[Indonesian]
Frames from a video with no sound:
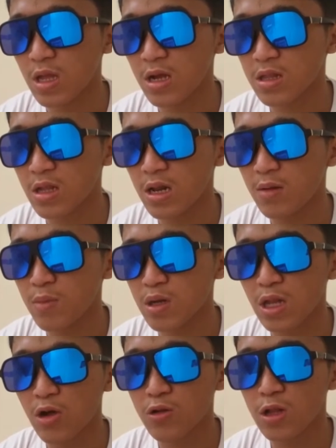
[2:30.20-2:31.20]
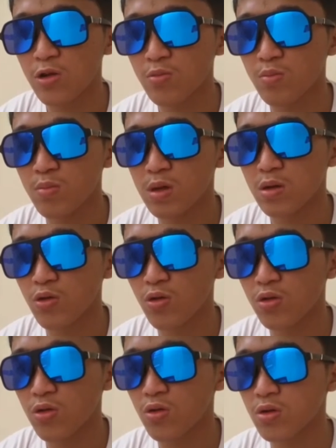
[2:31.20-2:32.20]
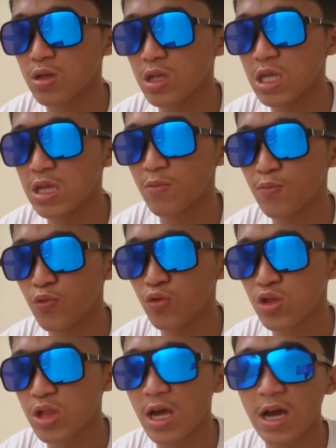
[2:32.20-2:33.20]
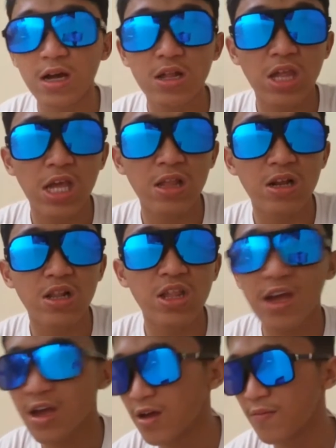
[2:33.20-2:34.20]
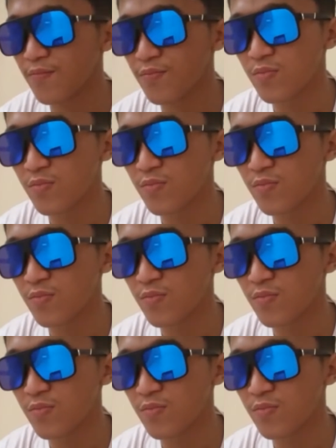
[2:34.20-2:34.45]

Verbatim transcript: yang telah bertahun-tahun bercocok di puncak channelnya